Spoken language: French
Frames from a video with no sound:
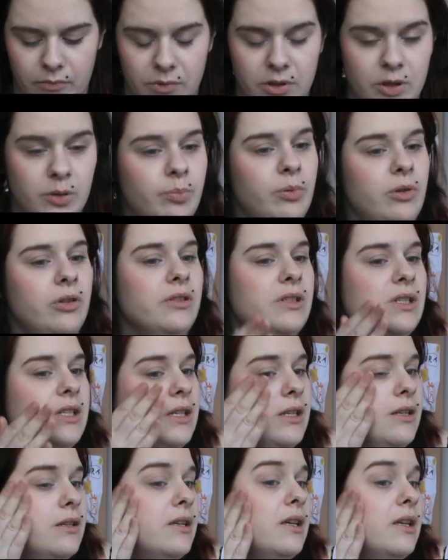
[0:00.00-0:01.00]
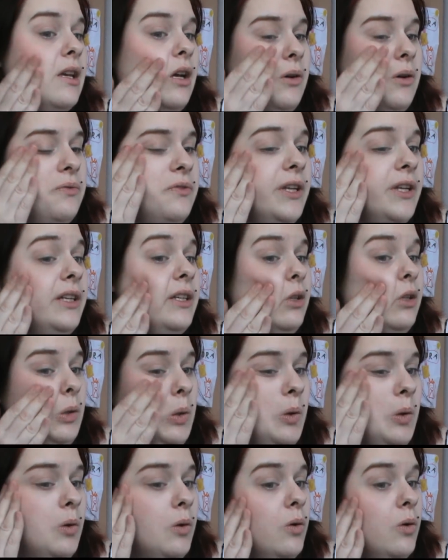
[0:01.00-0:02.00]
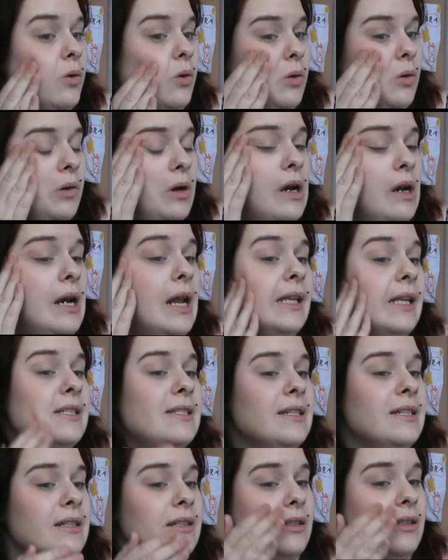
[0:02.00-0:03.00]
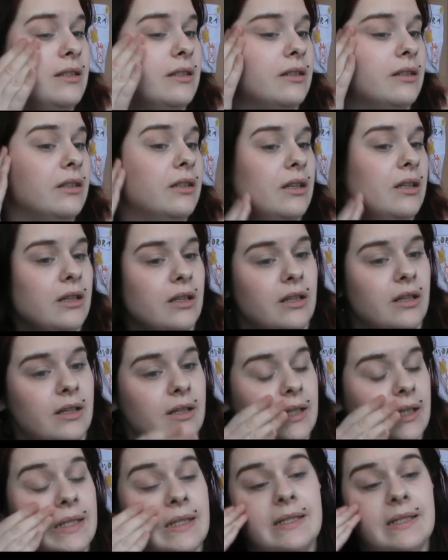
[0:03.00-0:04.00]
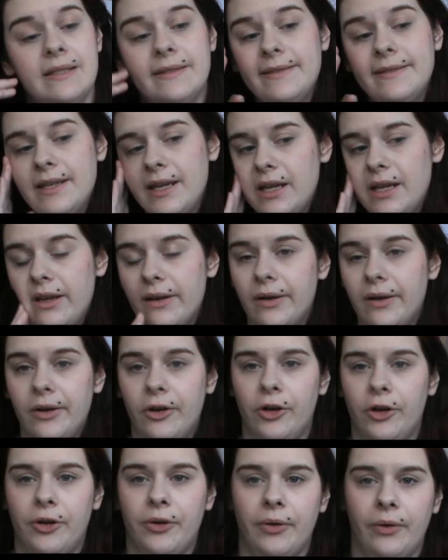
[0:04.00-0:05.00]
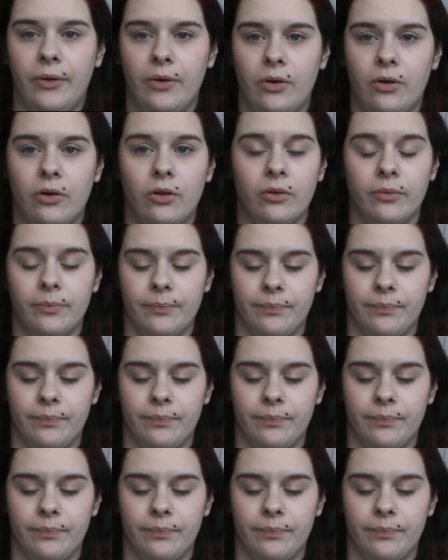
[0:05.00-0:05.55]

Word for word: splendide, et en fait la teinte, c'est... Euh,